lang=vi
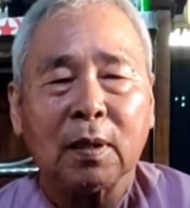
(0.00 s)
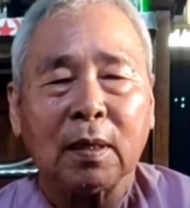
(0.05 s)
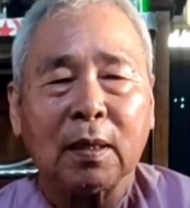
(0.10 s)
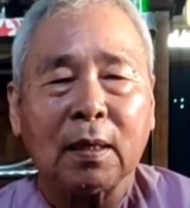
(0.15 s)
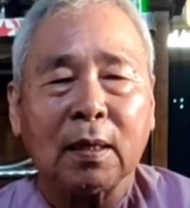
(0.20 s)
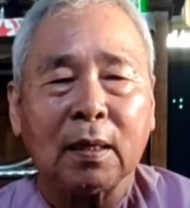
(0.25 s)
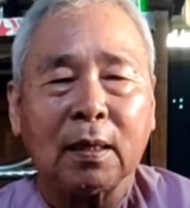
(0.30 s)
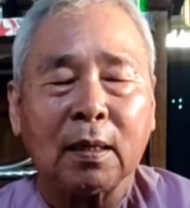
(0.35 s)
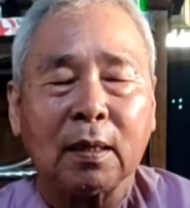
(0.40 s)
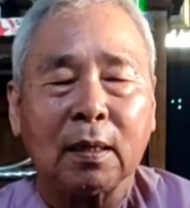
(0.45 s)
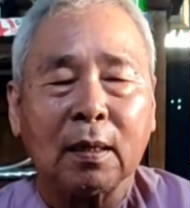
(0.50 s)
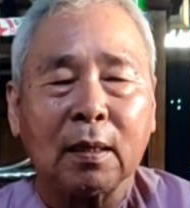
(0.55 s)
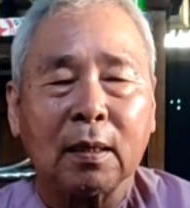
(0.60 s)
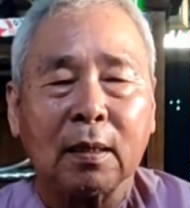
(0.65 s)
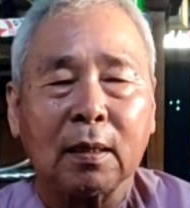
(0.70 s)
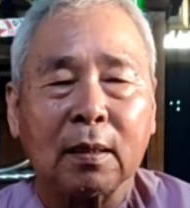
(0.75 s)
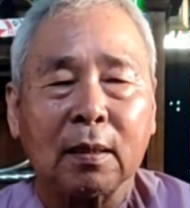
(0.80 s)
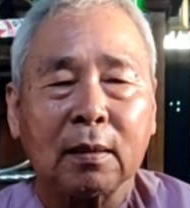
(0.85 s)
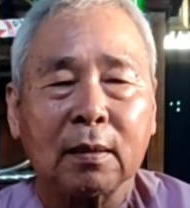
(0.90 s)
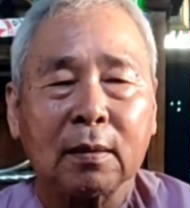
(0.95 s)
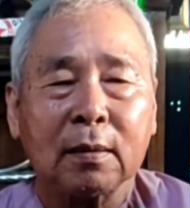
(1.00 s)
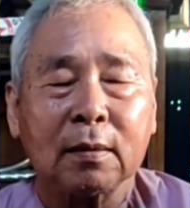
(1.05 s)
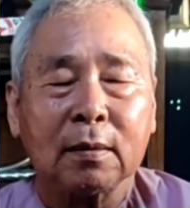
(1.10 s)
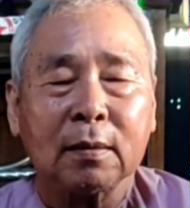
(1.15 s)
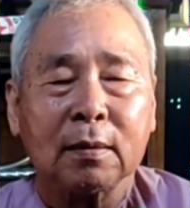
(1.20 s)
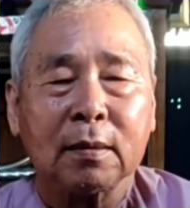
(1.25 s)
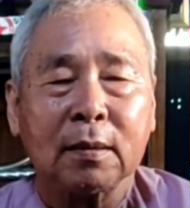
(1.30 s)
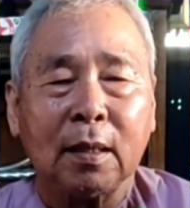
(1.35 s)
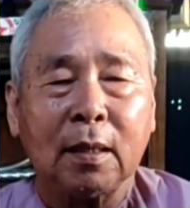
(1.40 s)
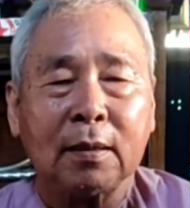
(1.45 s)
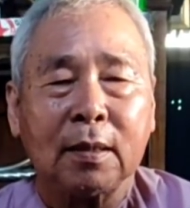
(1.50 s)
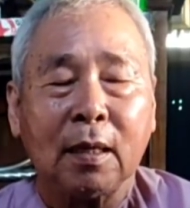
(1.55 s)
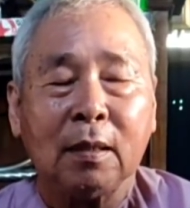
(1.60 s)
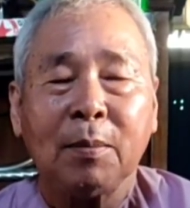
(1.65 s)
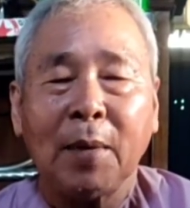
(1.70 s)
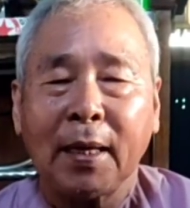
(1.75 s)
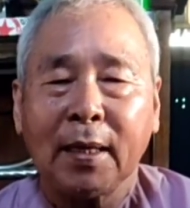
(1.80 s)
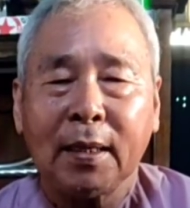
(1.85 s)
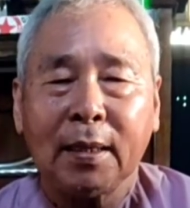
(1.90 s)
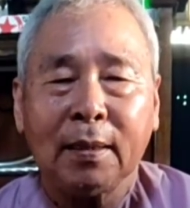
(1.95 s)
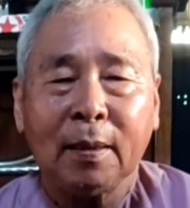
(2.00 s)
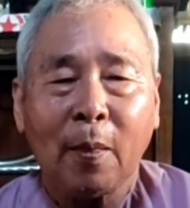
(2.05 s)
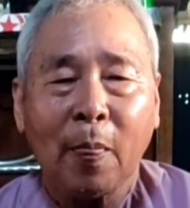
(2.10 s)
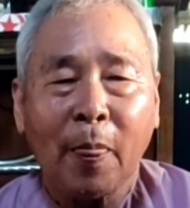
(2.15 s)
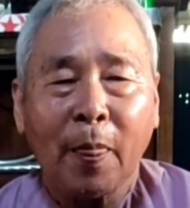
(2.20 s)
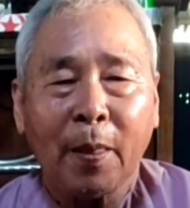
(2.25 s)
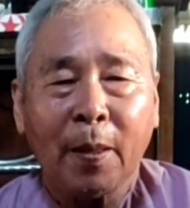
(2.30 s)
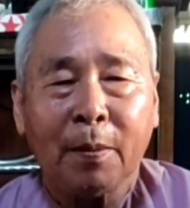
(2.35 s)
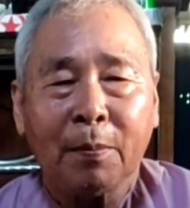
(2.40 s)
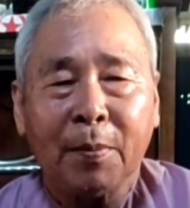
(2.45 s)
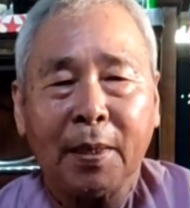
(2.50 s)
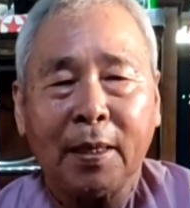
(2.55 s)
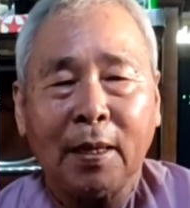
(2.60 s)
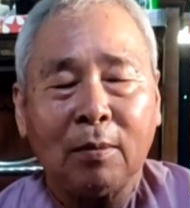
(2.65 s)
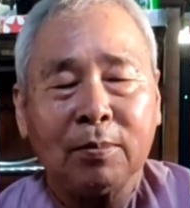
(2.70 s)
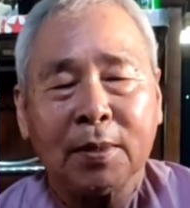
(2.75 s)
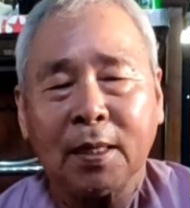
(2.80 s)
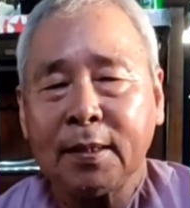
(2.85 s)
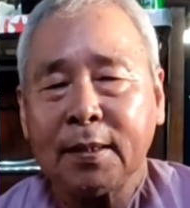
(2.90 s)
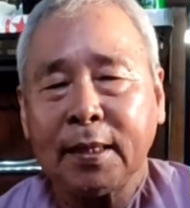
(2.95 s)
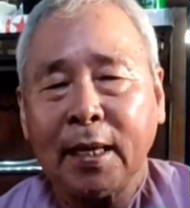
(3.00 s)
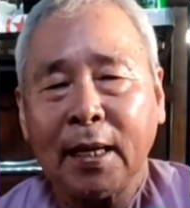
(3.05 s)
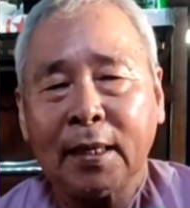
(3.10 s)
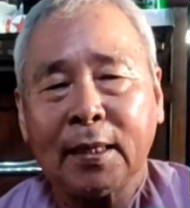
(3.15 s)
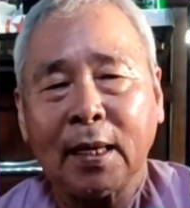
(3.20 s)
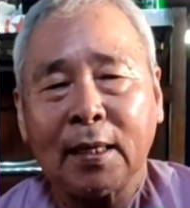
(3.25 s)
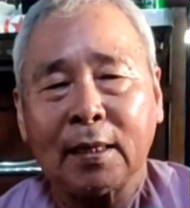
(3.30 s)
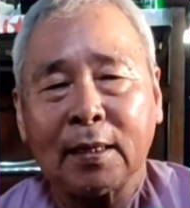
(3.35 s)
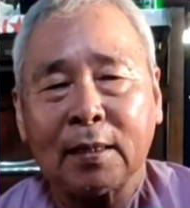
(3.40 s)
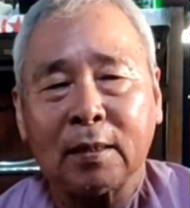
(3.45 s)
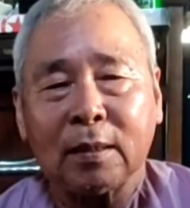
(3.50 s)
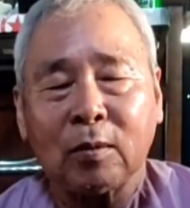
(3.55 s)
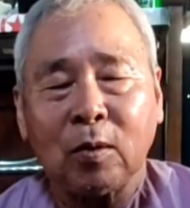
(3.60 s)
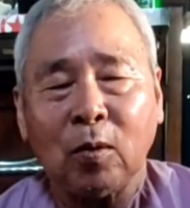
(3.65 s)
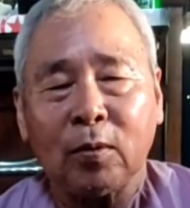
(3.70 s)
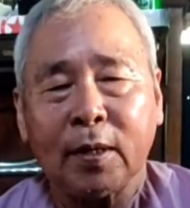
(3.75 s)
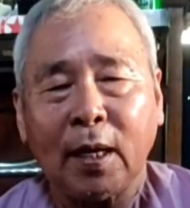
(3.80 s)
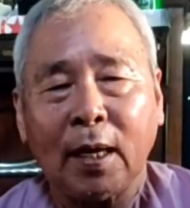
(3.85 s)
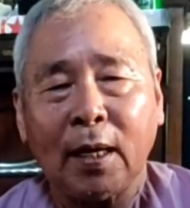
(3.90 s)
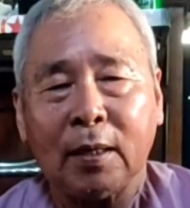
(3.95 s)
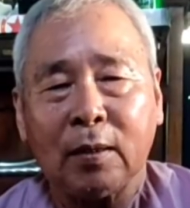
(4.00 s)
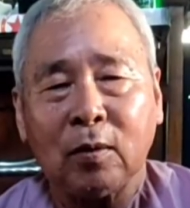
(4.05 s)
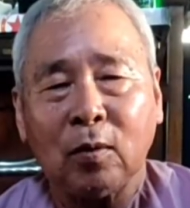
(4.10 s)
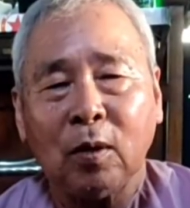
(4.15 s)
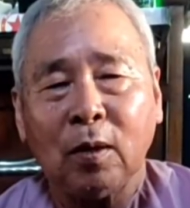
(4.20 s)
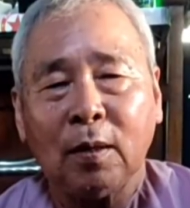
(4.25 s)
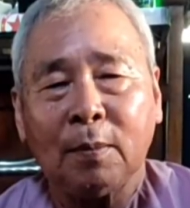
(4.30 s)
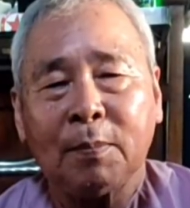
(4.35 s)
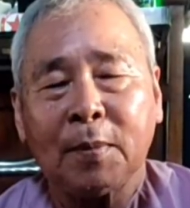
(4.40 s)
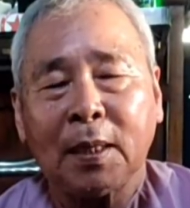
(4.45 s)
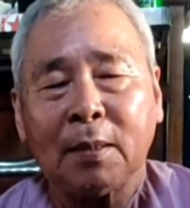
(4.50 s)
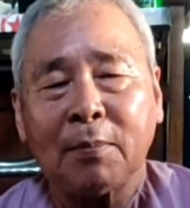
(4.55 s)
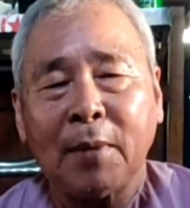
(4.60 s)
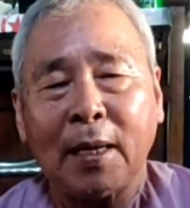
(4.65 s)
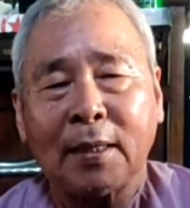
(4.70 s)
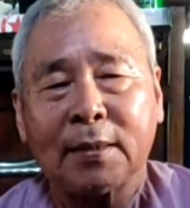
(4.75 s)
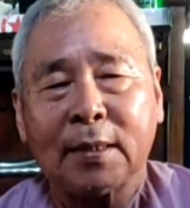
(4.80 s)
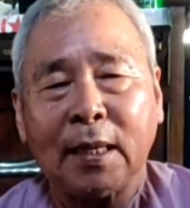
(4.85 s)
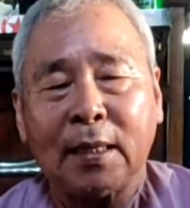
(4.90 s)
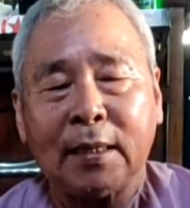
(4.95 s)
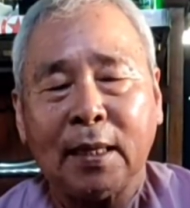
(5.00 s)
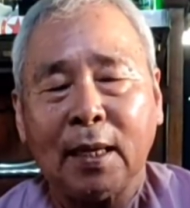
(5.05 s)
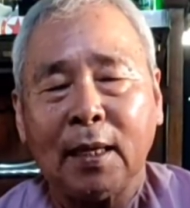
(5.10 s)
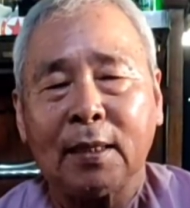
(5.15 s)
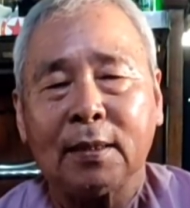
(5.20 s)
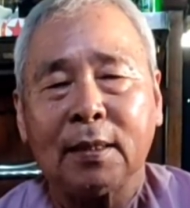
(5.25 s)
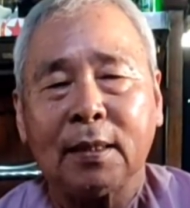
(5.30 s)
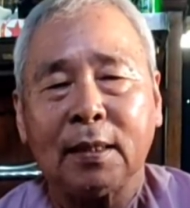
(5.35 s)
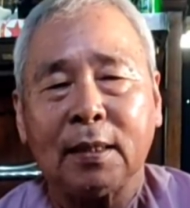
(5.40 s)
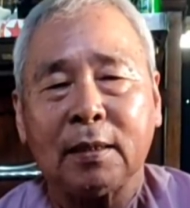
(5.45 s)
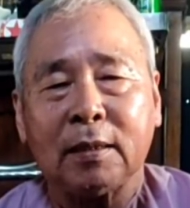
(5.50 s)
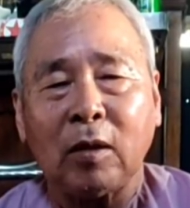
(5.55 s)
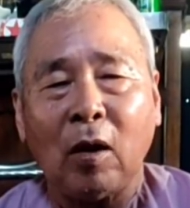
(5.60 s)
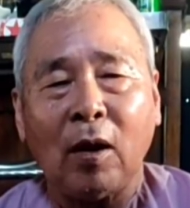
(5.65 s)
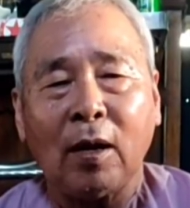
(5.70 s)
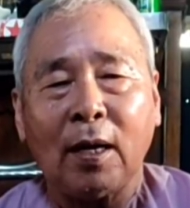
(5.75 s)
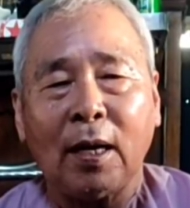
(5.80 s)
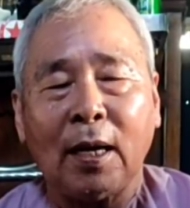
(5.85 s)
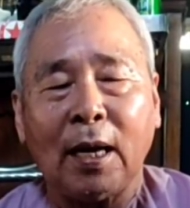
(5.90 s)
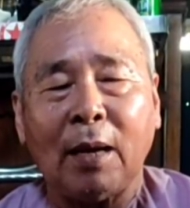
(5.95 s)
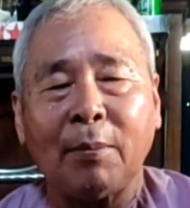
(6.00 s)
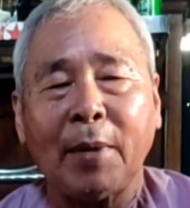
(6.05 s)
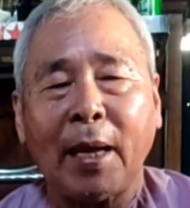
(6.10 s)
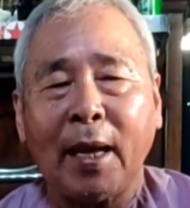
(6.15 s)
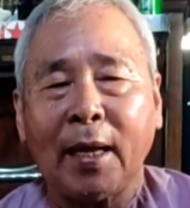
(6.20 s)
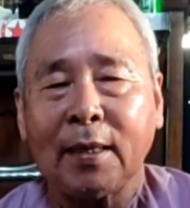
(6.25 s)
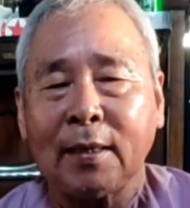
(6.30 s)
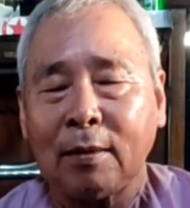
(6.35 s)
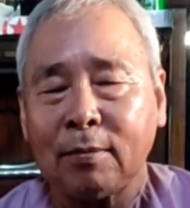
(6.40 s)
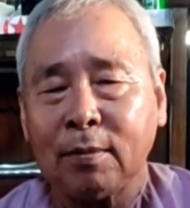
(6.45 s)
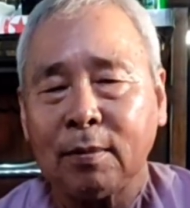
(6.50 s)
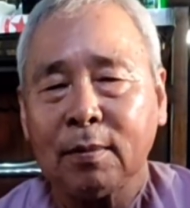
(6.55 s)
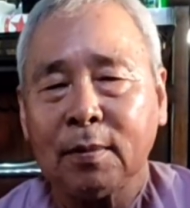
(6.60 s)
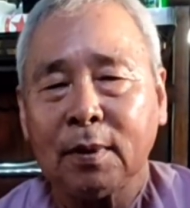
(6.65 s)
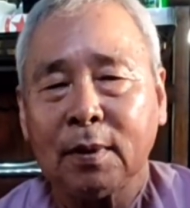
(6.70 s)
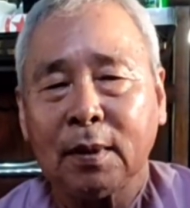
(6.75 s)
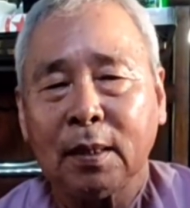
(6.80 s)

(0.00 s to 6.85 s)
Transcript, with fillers: à, thứ mấy vì ông tin chắc rằng cuộc đời của mãn xà nhân thì toàn là làm ác không